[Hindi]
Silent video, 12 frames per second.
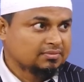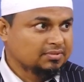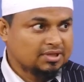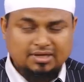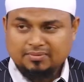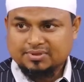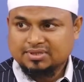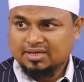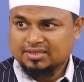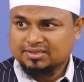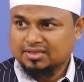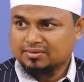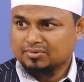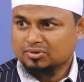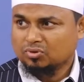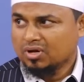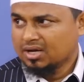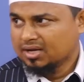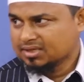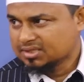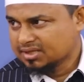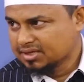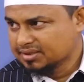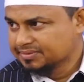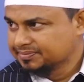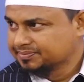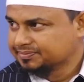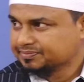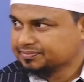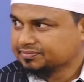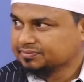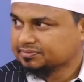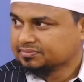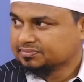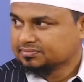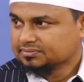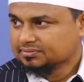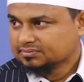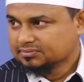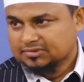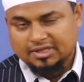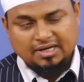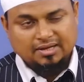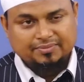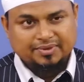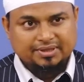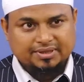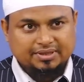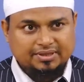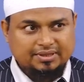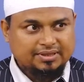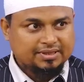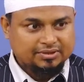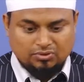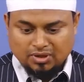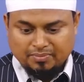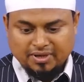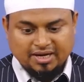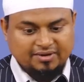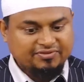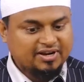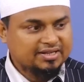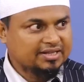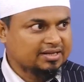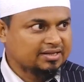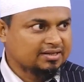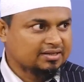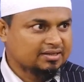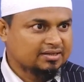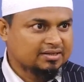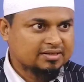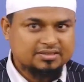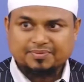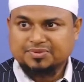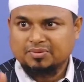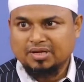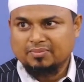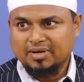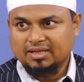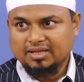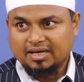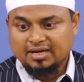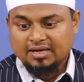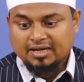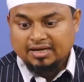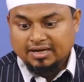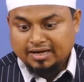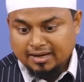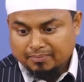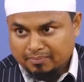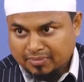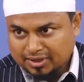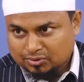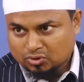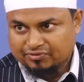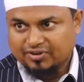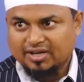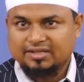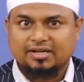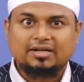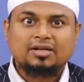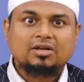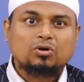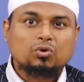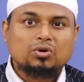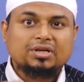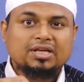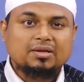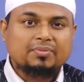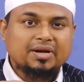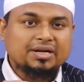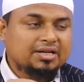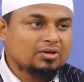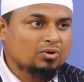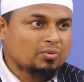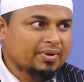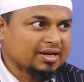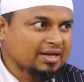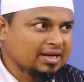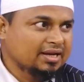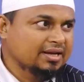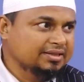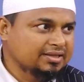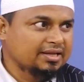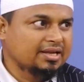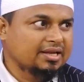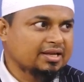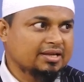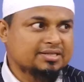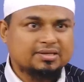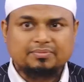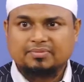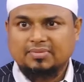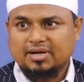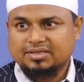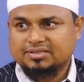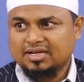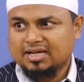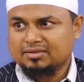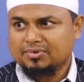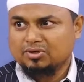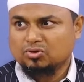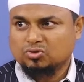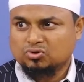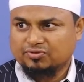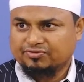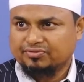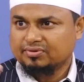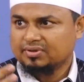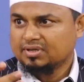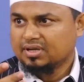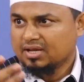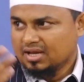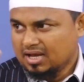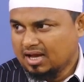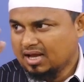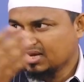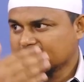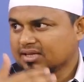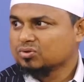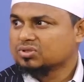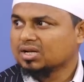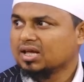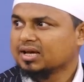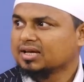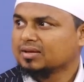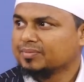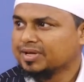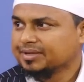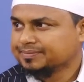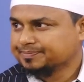ये नबी सल्लल्लाहु अलैहि वसल्लम की दुआ का असर है देखा आपने तो नंबर एक फ़ायदा सबसे बड़े मालदार नंबर दो फ़ायदा उनकी बेटी ओमैना कहती हैं कि जब हज्जाज बिन यूसुफ आया था उस इलाके में